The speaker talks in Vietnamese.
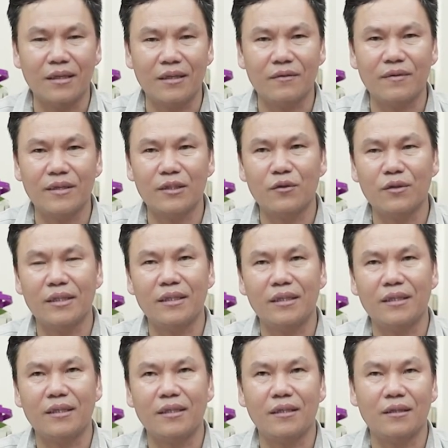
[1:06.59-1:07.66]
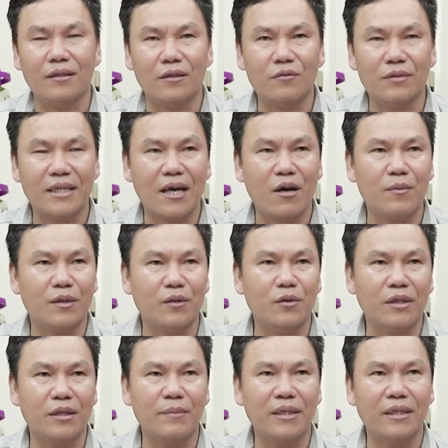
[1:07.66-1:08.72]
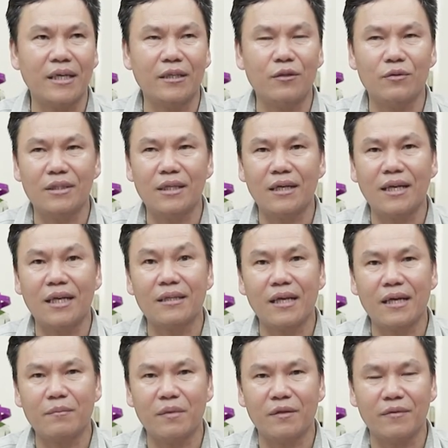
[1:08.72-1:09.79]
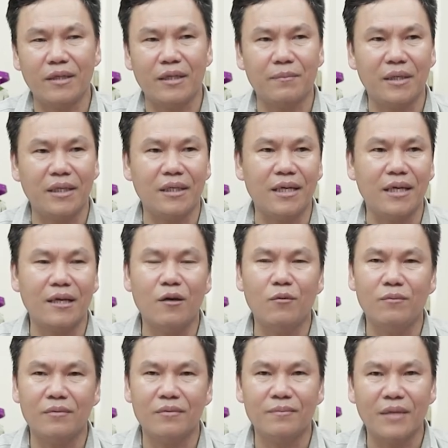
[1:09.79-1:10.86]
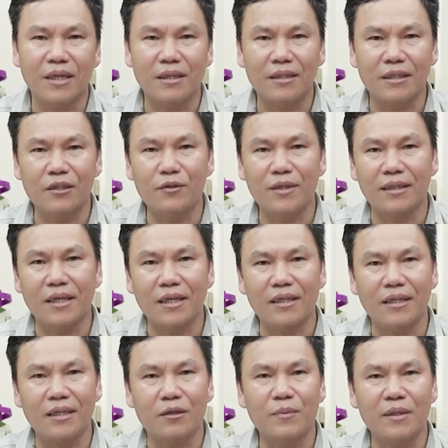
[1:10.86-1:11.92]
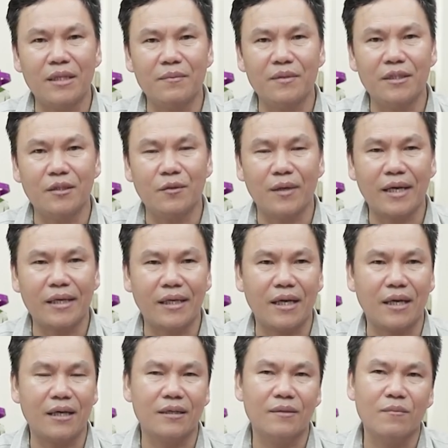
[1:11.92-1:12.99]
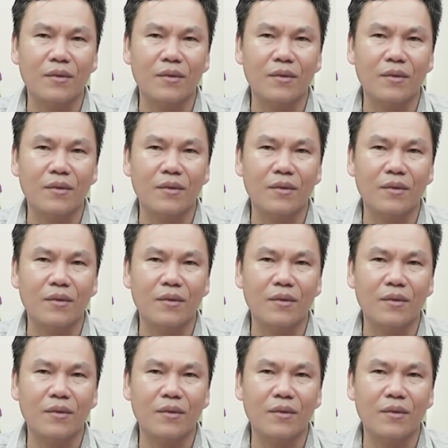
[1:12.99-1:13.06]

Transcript: Là vợ tôi thì không sao, mà tôi thì bị cái đấy tôi rất là lăn tăn, bởi vì là mình là đàn ông, những cái chuyện tế nhị không biết tâm sự cùng ai cả.